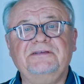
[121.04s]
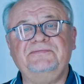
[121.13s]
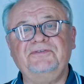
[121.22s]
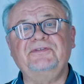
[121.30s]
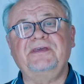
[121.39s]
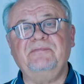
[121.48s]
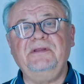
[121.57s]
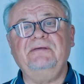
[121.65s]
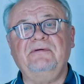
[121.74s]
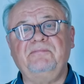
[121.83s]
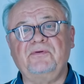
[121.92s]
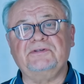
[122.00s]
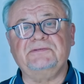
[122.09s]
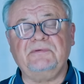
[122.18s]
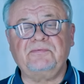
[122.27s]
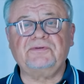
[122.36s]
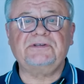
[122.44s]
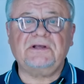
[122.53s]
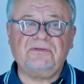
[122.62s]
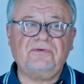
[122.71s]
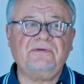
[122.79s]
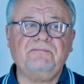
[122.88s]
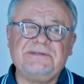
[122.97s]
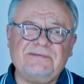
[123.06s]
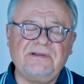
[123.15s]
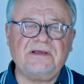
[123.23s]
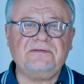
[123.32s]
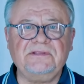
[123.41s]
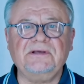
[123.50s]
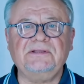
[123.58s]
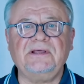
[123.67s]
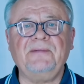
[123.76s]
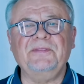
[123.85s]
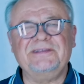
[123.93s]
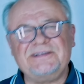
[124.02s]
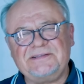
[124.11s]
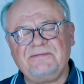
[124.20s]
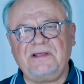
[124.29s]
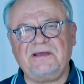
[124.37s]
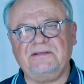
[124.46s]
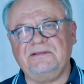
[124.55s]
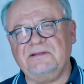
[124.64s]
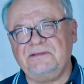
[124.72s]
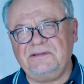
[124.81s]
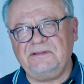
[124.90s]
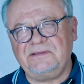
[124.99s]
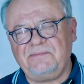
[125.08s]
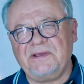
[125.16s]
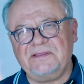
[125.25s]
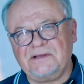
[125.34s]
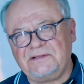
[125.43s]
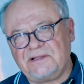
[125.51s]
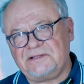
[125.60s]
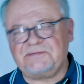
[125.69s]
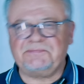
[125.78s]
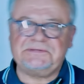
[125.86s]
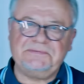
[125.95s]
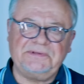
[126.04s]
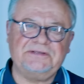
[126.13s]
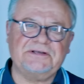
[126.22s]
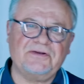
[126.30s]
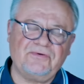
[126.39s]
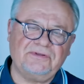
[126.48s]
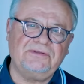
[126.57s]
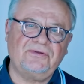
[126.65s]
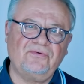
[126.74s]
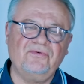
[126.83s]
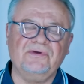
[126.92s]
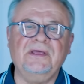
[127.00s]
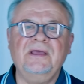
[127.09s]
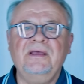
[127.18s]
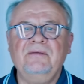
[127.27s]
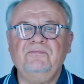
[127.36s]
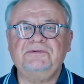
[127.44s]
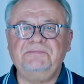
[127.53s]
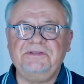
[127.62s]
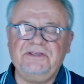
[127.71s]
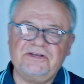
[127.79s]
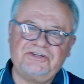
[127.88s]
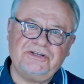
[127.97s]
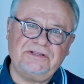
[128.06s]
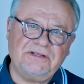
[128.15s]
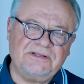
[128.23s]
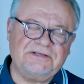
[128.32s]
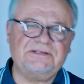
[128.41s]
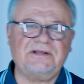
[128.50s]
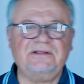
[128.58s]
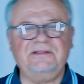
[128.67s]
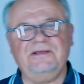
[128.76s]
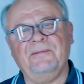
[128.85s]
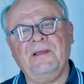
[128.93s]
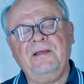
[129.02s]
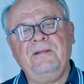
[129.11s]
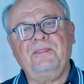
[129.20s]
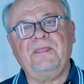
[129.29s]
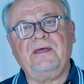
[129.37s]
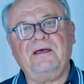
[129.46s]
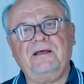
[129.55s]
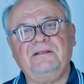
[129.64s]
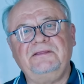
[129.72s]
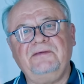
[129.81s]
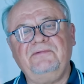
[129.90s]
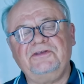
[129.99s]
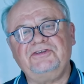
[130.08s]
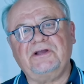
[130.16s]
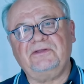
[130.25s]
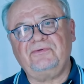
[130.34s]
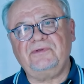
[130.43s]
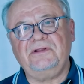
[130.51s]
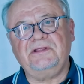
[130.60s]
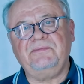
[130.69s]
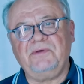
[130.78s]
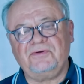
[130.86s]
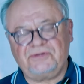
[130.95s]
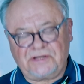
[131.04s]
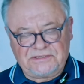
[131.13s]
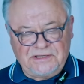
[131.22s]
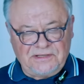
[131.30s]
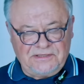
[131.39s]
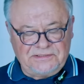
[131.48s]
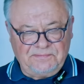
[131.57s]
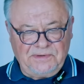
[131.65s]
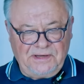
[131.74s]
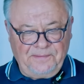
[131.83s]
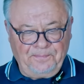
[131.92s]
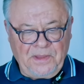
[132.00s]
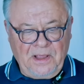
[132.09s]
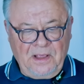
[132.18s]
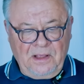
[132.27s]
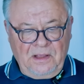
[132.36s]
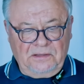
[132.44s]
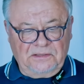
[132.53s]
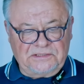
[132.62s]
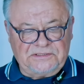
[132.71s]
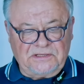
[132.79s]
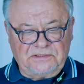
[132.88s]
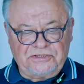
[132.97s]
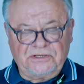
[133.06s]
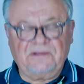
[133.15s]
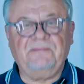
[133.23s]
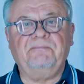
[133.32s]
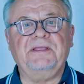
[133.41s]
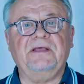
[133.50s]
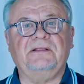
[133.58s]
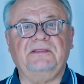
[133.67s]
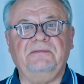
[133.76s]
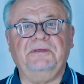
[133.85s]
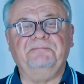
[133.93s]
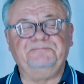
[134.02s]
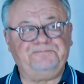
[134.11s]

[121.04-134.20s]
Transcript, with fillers: если все-таки были вопросы. Вопросы, которые позволяют иногда, заставляют э, тебя иногда даже посмотреть с какой-то другой, может быть, неожиданной стороны на те вещи, которые для тебя уже, казалось, были достаточно понятными.